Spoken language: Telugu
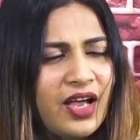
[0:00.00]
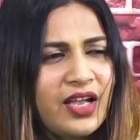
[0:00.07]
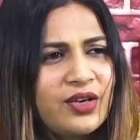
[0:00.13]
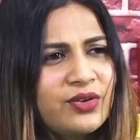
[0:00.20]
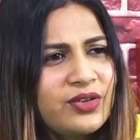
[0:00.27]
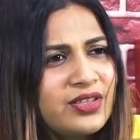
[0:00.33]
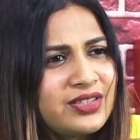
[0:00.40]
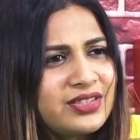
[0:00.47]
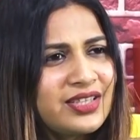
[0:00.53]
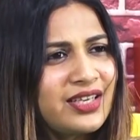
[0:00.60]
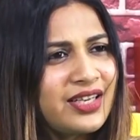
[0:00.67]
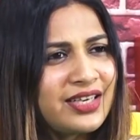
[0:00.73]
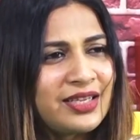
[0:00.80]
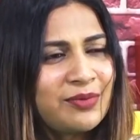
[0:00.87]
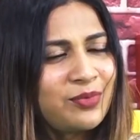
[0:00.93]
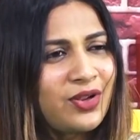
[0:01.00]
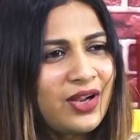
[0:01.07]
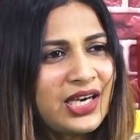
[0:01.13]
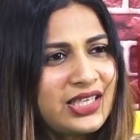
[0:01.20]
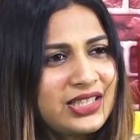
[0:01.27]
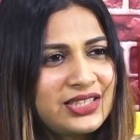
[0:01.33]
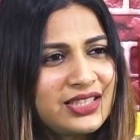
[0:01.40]
అయి ఉండొచ్చు అండి ఆ టైంలో
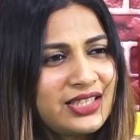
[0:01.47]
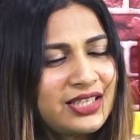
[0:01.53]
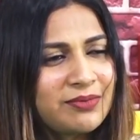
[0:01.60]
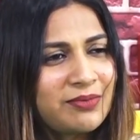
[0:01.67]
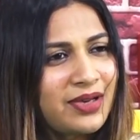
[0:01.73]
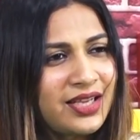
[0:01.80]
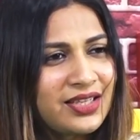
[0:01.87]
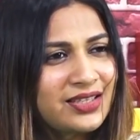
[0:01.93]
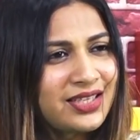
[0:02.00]
ఆర్టిస్ట్ నీకు బాధ